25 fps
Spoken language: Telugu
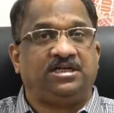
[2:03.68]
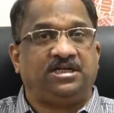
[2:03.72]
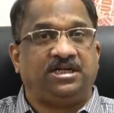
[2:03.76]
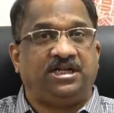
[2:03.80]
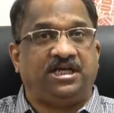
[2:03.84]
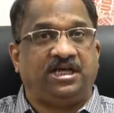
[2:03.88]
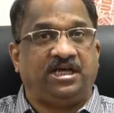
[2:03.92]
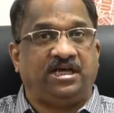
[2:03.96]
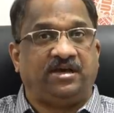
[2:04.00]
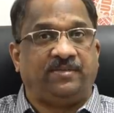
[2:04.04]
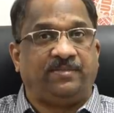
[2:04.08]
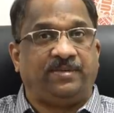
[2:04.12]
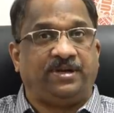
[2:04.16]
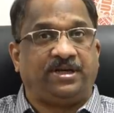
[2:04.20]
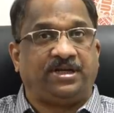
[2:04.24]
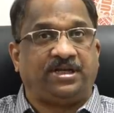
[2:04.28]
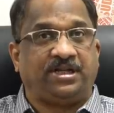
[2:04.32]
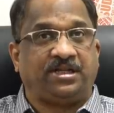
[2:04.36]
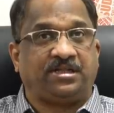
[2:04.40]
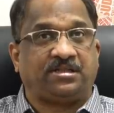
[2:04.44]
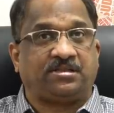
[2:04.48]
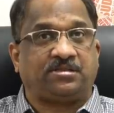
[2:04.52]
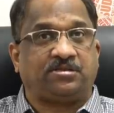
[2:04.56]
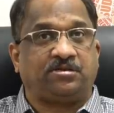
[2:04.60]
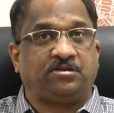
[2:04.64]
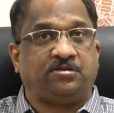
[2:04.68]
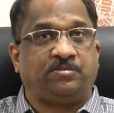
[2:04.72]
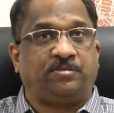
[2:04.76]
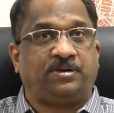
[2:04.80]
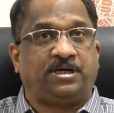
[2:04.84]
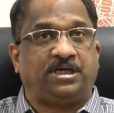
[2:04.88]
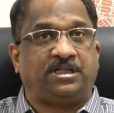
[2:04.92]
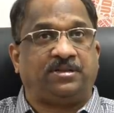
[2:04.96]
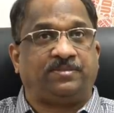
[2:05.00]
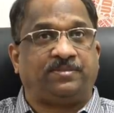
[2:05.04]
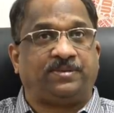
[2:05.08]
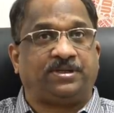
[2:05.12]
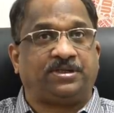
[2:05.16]
డయాబెటిక్స్తో
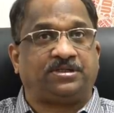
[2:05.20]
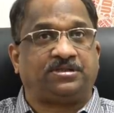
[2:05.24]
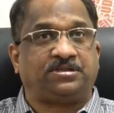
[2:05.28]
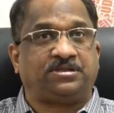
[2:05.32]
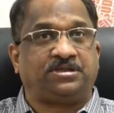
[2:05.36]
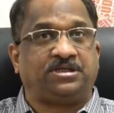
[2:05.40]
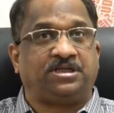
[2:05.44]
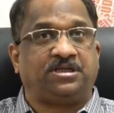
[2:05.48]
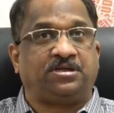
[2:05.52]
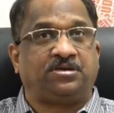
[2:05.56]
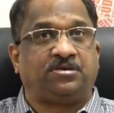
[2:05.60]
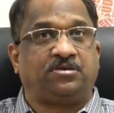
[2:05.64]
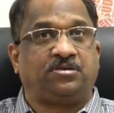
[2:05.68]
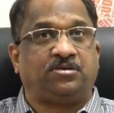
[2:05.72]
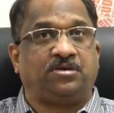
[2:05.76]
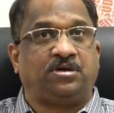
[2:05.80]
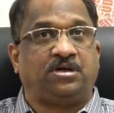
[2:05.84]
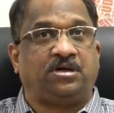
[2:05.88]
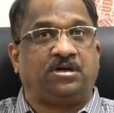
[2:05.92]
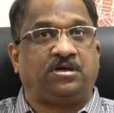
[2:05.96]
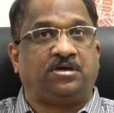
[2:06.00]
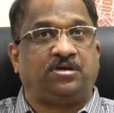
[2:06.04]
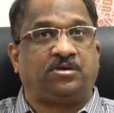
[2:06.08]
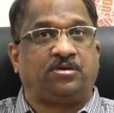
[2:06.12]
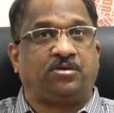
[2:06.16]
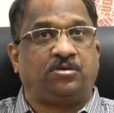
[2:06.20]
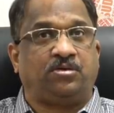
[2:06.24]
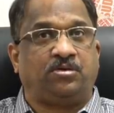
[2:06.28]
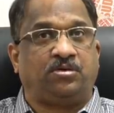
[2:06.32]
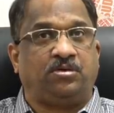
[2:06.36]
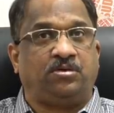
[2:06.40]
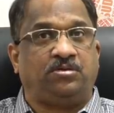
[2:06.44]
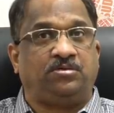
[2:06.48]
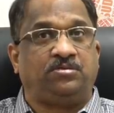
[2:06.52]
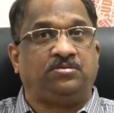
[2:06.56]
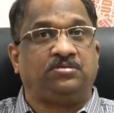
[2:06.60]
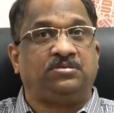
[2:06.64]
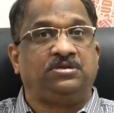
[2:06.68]
బాధపడుతున్న రో ఆ
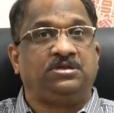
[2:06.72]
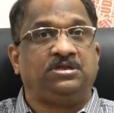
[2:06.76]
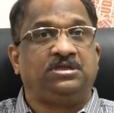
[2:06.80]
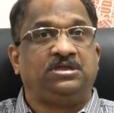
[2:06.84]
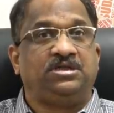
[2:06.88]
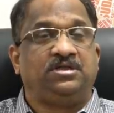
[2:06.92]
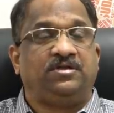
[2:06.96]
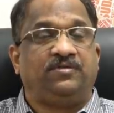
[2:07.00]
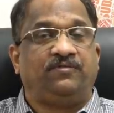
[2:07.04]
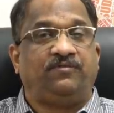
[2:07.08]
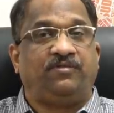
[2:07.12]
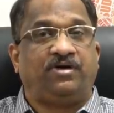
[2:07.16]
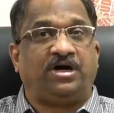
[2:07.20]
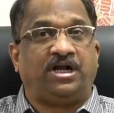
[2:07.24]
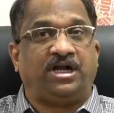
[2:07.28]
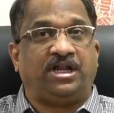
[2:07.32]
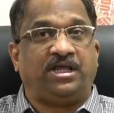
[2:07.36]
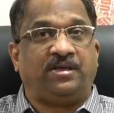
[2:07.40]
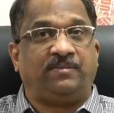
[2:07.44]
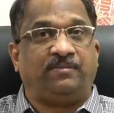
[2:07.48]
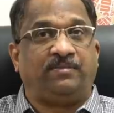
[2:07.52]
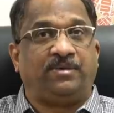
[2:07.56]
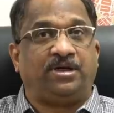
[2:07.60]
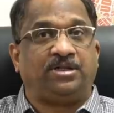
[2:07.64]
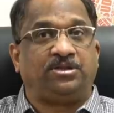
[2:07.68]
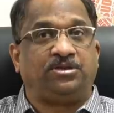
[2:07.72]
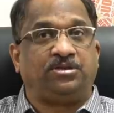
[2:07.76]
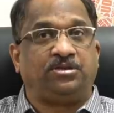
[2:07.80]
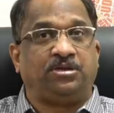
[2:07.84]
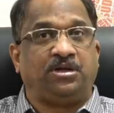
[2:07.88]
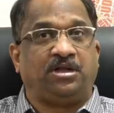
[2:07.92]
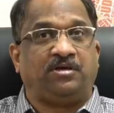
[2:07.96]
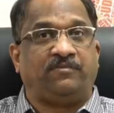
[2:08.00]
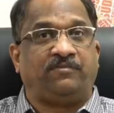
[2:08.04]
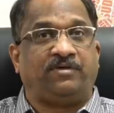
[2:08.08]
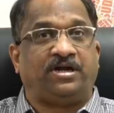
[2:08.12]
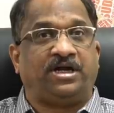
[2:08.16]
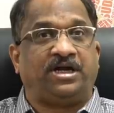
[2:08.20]
రోగులు వాడే
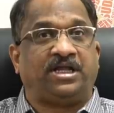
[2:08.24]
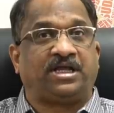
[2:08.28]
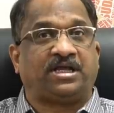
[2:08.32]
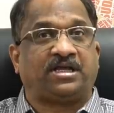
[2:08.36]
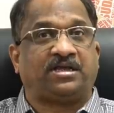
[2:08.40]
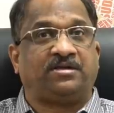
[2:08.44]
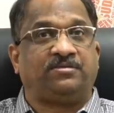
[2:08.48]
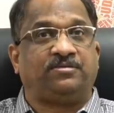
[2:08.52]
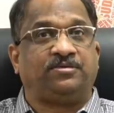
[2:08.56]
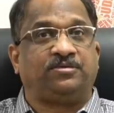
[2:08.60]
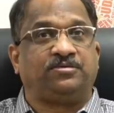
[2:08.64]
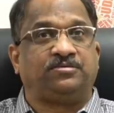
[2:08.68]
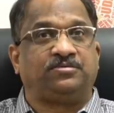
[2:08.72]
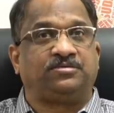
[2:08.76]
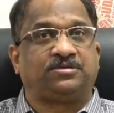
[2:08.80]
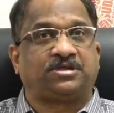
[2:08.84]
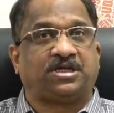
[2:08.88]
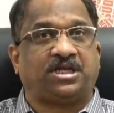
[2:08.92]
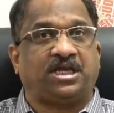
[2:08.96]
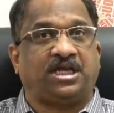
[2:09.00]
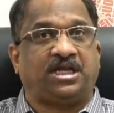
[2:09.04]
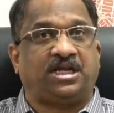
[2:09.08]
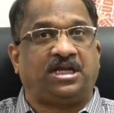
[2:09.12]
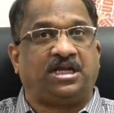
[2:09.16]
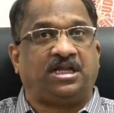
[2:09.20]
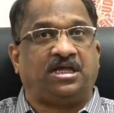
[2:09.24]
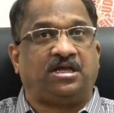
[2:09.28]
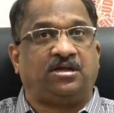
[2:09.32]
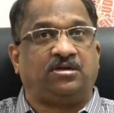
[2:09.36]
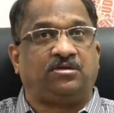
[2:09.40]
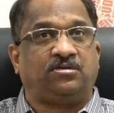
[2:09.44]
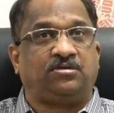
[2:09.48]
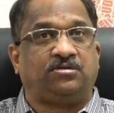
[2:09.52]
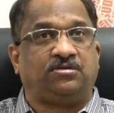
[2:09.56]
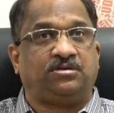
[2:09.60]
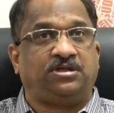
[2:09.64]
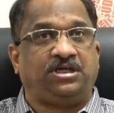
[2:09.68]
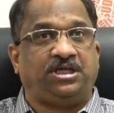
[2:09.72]
మందుల వాడకము
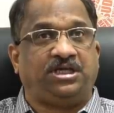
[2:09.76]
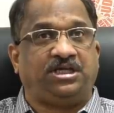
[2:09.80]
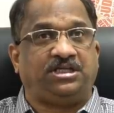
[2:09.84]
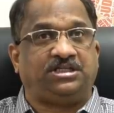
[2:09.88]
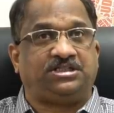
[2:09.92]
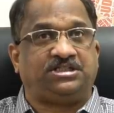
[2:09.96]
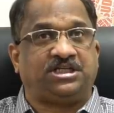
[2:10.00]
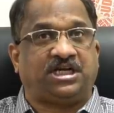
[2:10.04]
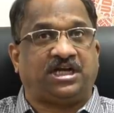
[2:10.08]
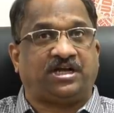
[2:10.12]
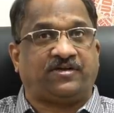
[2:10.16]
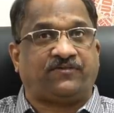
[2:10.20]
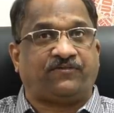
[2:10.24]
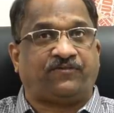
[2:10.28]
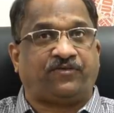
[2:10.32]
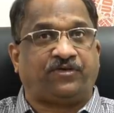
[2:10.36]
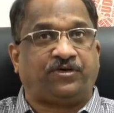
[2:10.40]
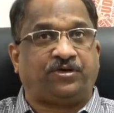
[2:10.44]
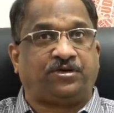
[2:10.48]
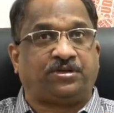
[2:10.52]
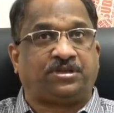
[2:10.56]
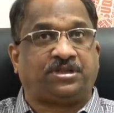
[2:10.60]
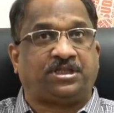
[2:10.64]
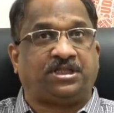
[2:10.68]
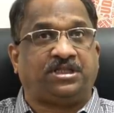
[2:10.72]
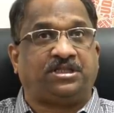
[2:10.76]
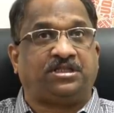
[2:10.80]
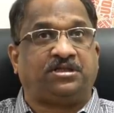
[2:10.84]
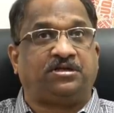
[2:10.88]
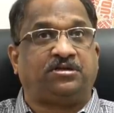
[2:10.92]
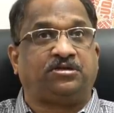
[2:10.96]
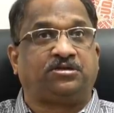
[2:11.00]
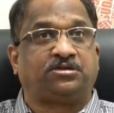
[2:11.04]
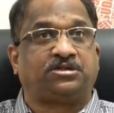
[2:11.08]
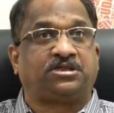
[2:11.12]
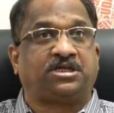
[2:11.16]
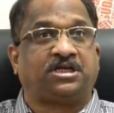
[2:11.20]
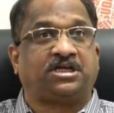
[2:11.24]
కేరళలో ఈ జాక్ ఫ్రూట్
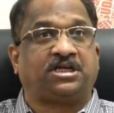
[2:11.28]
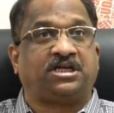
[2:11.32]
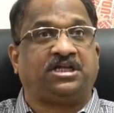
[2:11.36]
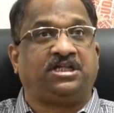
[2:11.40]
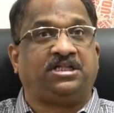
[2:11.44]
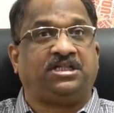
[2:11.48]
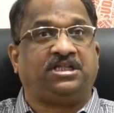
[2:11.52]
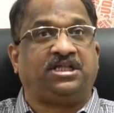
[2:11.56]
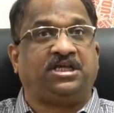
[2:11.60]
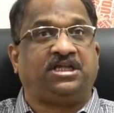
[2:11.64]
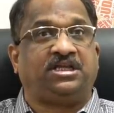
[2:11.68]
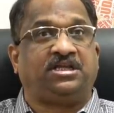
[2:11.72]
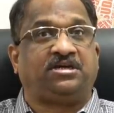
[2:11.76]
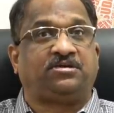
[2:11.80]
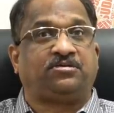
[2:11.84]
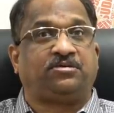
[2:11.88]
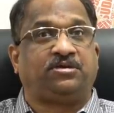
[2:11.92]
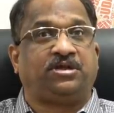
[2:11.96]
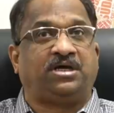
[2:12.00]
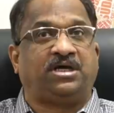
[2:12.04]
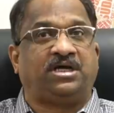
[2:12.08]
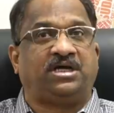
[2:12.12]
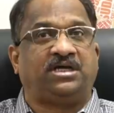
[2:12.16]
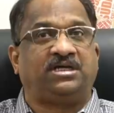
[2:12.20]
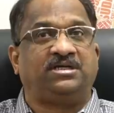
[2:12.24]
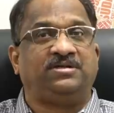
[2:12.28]
సీజన్లో తగ్గింది అని కూడా